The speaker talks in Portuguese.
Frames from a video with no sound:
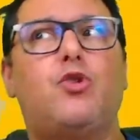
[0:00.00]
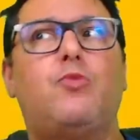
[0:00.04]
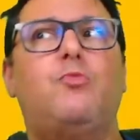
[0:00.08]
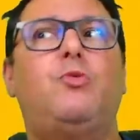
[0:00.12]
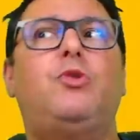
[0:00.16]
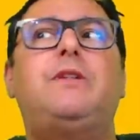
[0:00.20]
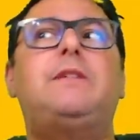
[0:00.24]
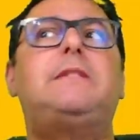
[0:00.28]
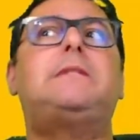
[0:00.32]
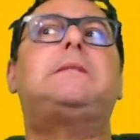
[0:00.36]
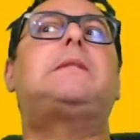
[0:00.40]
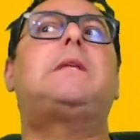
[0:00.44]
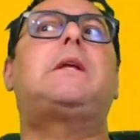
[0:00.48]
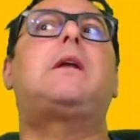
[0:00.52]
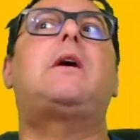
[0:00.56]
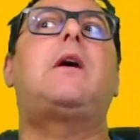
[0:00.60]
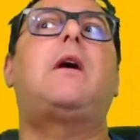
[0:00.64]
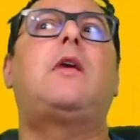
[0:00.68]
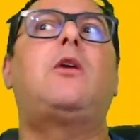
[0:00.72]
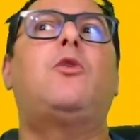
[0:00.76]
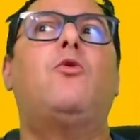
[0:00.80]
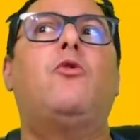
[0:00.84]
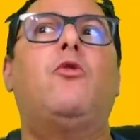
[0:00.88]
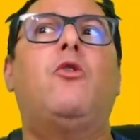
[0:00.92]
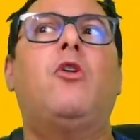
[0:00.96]
muito
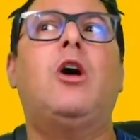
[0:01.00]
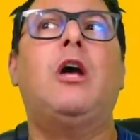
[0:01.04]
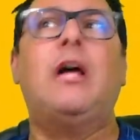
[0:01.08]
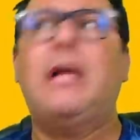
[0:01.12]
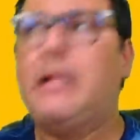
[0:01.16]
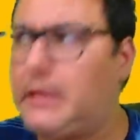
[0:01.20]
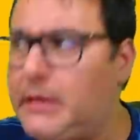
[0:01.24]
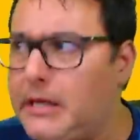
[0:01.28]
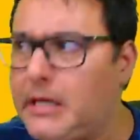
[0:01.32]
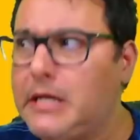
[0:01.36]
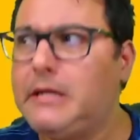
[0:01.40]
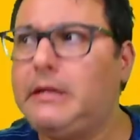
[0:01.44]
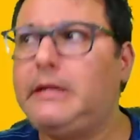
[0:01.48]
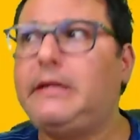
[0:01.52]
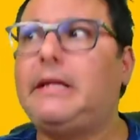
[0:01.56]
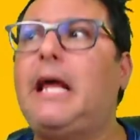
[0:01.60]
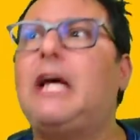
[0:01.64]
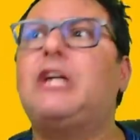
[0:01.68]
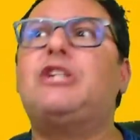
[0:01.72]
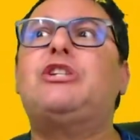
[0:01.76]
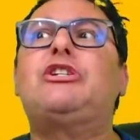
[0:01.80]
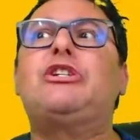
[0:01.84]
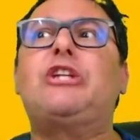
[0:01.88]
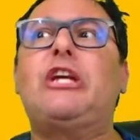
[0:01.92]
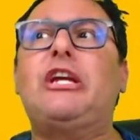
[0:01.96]
estranho. Tanta
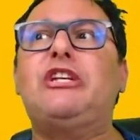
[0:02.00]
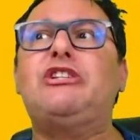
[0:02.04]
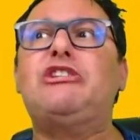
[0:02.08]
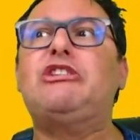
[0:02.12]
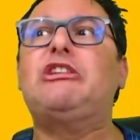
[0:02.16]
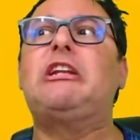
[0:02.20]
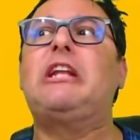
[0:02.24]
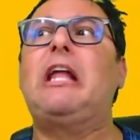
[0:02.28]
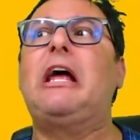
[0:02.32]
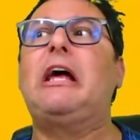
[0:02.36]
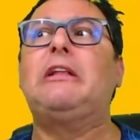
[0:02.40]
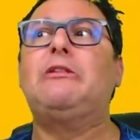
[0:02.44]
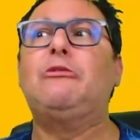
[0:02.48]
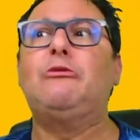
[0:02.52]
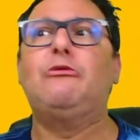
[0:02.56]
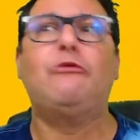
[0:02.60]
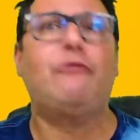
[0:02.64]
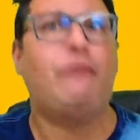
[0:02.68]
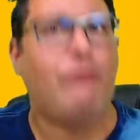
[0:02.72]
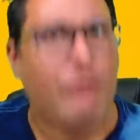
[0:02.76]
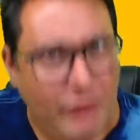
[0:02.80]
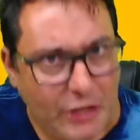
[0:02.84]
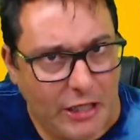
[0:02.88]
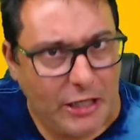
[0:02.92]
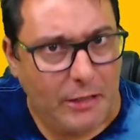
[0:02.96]
gente lá no
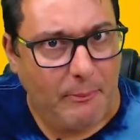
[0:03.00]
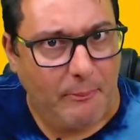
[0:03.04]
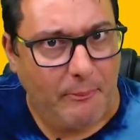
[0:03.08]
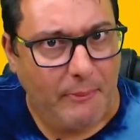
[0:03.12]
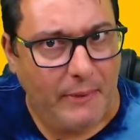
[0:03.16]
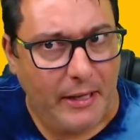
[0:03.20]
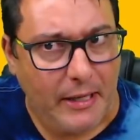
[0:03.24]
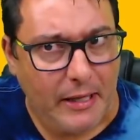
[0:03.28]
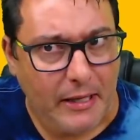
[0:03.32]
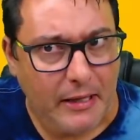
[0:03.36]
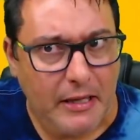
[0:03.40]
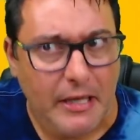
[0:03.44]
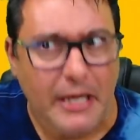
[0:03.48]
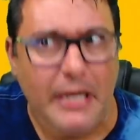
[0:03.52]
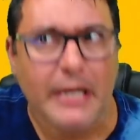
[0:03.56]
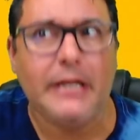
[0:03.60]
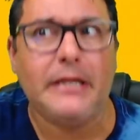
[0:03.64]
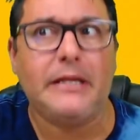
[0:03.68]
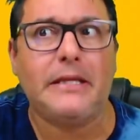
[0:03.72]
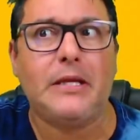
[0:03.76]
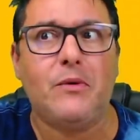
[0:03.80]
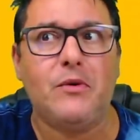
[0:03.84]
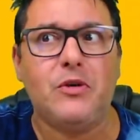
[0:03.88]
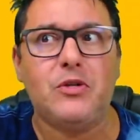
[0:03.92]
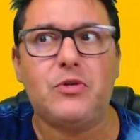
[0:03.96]
VIP,
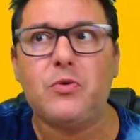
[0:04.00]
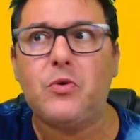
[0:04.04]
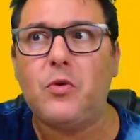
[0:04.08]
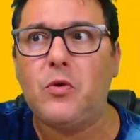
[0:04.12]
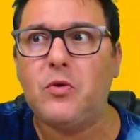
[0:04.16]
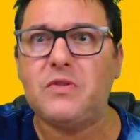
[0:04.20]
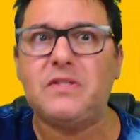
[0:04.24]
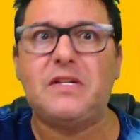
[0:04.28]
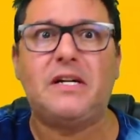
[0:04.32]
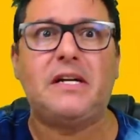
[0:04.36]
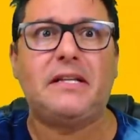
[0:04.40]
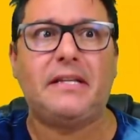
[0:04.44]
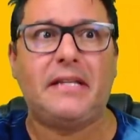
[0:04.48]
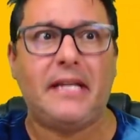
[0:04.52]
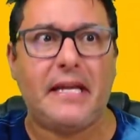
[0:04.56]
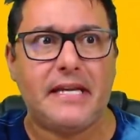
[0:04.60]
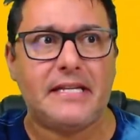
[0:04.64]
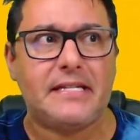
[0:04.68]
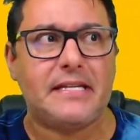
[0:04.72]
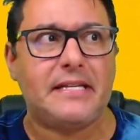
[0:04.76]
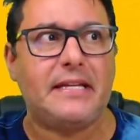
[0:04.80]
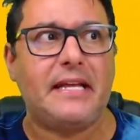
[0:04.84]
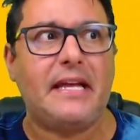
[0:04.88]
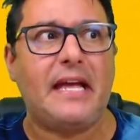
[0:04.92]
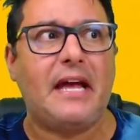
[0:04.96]
então isso com
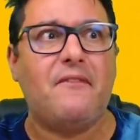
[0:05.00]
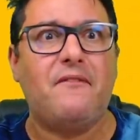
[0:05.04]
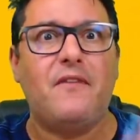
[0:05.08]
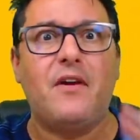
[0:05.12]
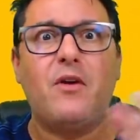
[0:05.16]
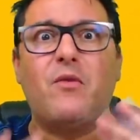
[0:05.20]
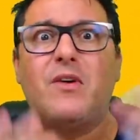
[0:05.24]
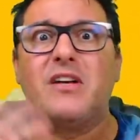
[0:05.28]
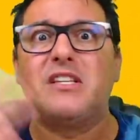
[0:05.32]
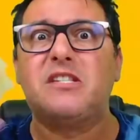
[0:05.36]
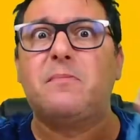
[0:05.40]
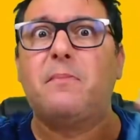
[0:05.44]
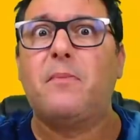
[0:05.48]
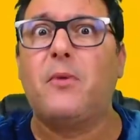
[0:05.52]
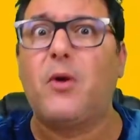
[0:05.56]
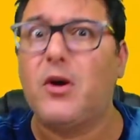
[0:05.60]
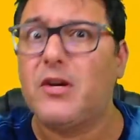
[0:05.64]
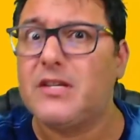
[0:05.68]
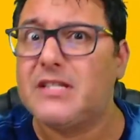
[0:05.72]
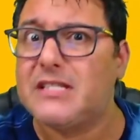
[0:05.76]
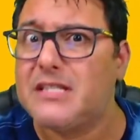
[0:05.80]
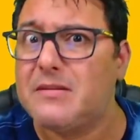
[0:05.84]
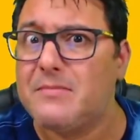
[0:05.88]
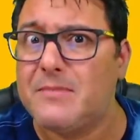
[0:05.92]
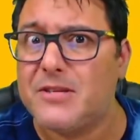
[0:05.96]
certeza tem a ver com as
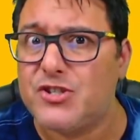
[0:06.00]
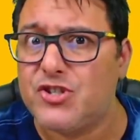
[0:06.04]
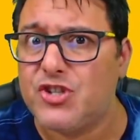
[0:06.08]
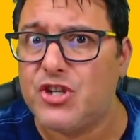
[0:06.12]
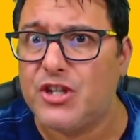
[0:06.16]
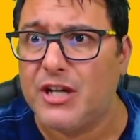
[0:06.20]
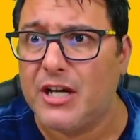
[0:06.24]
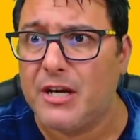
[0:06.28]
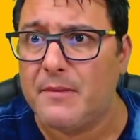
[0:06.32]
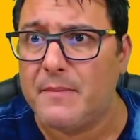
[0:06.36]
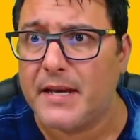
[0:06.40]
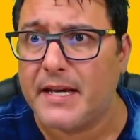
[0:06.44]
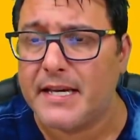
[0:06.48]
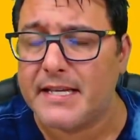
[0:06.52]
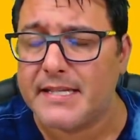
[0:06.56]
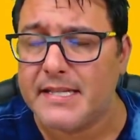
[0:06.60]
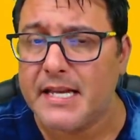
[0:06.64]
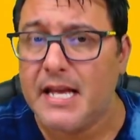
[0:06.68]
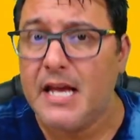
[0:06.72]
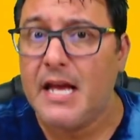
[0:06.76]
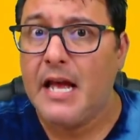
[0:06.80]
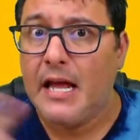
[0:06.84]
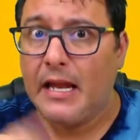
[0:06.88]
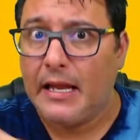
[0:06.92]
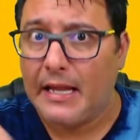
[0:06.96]
próximas dinâmicas
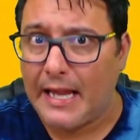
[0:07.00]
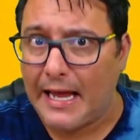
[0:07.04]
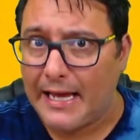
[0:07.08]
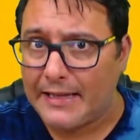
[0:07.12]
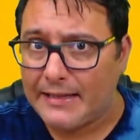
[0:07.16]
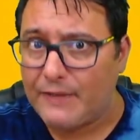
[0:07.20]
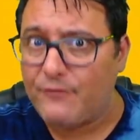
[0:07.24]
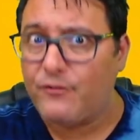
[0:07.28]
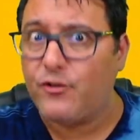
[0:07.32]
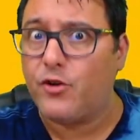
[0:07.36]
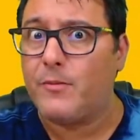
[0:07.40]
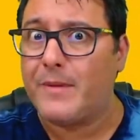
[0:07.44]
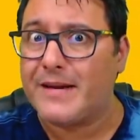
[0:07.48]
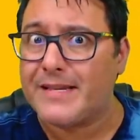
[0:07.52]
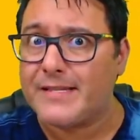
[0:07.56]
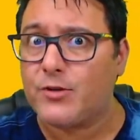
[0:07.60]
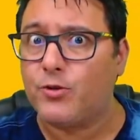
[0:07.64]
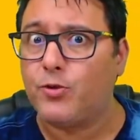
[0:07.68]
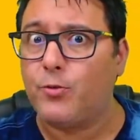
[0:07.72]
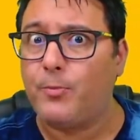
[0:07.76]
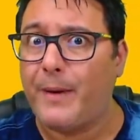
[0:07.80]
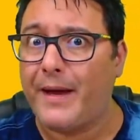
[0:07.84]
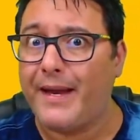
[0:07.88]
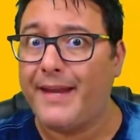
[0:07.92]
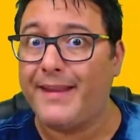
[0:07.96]
lá da formação do
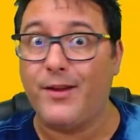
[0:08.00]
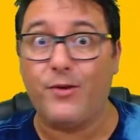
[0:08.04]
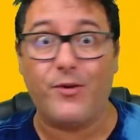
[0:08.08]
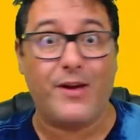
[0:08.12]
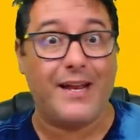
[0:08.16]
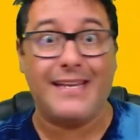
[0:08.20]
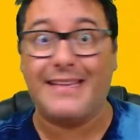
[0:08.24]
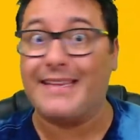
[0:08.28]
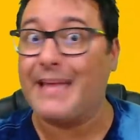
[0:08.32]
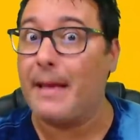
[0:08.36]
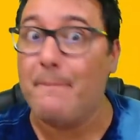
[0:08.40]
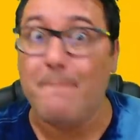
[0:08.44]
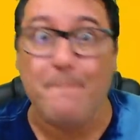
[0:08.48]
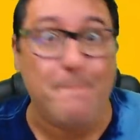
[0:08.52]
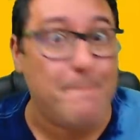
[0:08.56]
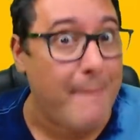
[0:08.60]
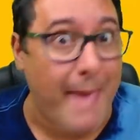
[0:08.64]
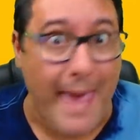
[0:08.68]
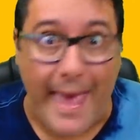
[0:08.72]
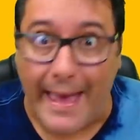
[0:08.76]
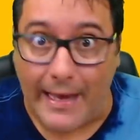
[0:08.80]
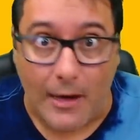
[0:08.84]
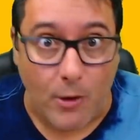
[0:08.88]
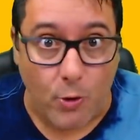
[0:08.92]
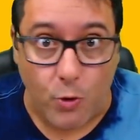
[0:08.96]
paredão, que ele tá
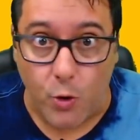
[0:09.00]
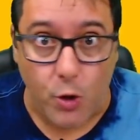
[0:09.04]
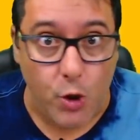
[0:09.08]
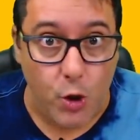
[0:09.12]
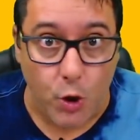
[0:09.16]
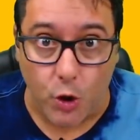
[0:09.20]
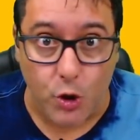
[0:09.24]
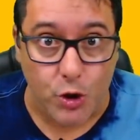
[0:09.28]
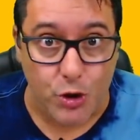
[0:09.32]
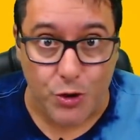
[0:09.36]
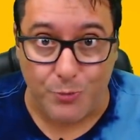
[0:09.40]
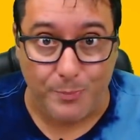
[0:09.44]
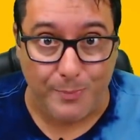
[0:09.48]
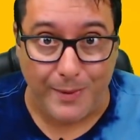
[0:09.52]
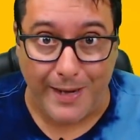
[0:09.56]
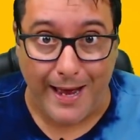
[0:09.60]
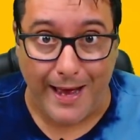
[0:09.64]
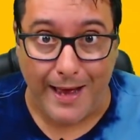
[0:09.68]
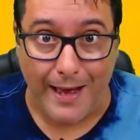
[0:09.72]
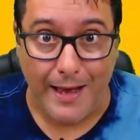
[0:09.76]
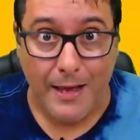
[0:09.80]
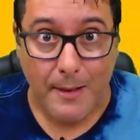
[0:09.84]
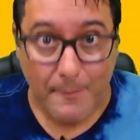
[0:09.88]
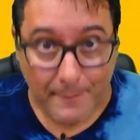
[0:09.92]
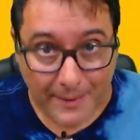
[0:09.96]
mega curioso
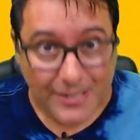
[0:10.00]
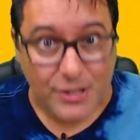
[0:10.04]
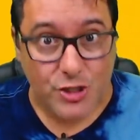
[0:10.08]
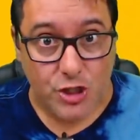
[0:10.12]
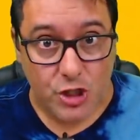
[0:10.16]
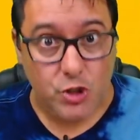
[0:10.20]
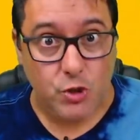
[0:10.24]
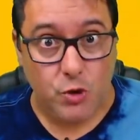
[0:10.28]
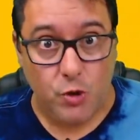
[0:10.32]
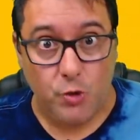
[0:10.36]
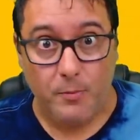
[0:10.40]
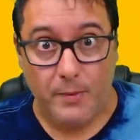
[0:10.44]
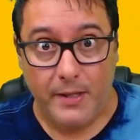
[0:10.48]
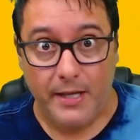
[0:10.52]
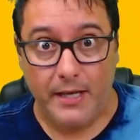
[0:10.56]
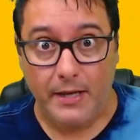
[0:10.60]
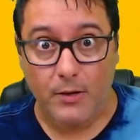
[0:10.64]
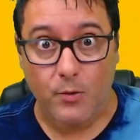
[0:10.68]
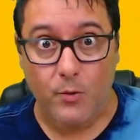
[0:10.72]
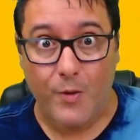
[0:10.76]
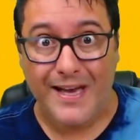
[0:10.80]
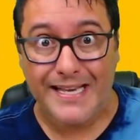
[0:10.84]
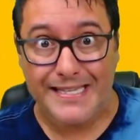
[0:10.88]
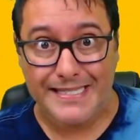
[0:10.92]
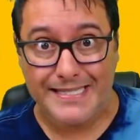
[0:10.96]
pra, pra descobrir
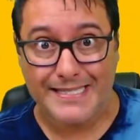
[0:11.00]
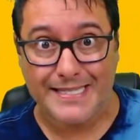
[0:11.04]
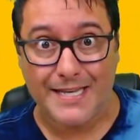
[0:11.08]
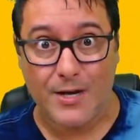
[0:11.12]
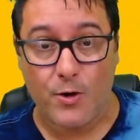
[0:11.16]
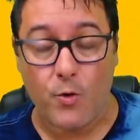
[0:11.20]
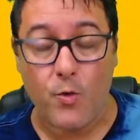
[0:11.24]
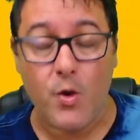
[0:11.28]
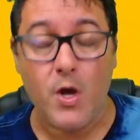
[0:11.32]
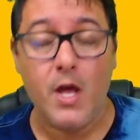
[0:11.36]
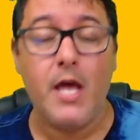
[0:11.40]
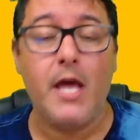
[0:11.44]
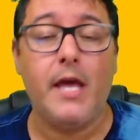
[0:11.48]
quais são.